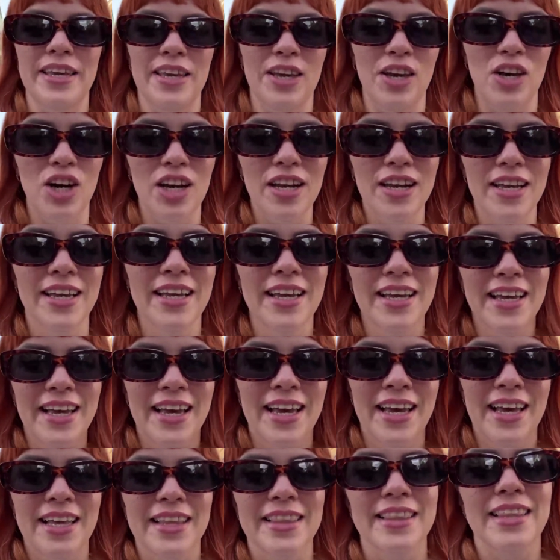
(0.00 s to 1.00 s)
temas para
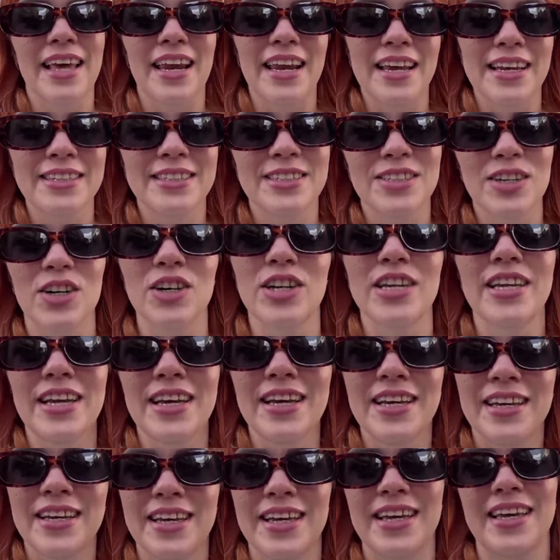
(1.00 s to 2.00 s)
compartir.
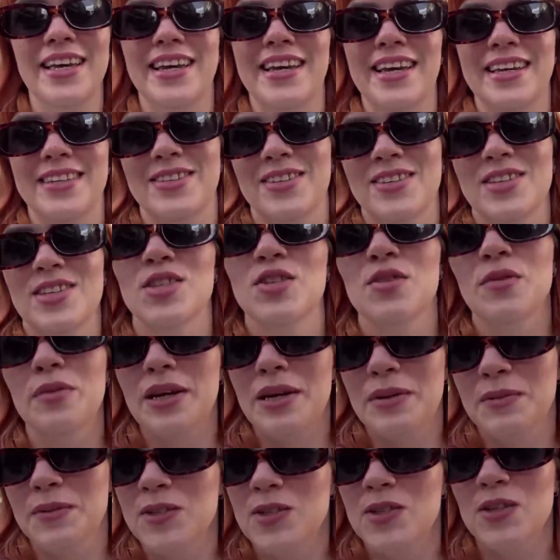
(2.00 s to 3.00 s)
En su
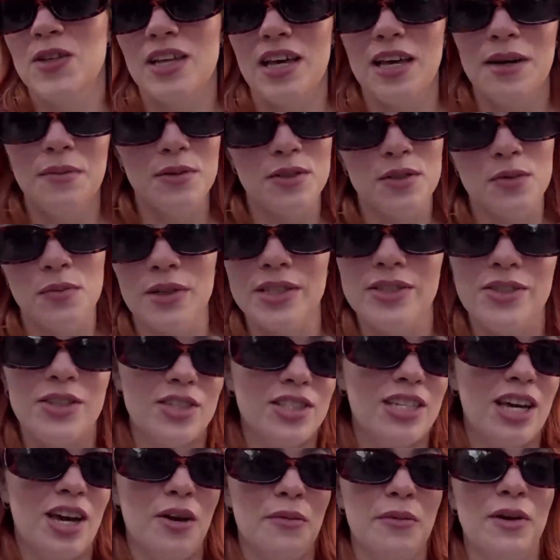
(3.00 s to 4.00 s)
canal Yoliene muestra
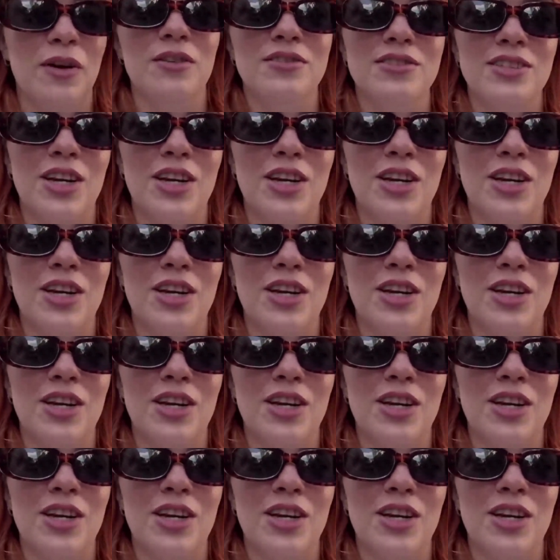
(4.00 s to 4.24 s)
su propia